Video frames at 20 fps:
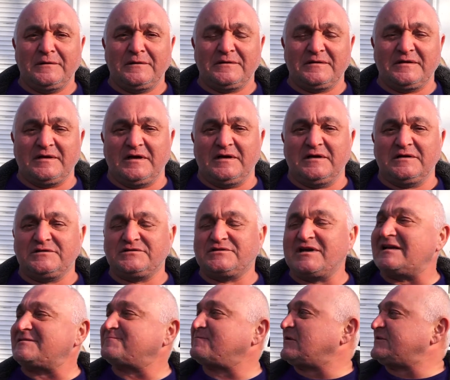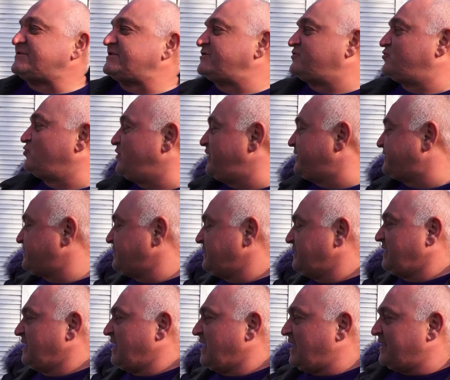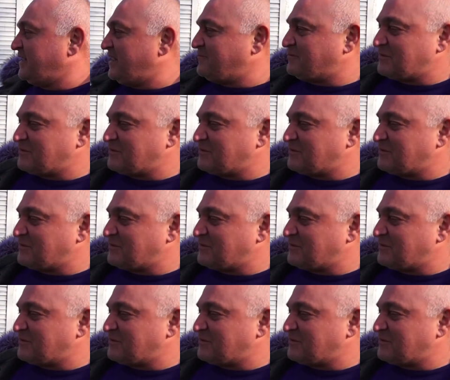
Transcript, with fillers: Да. Сейчас претендует, она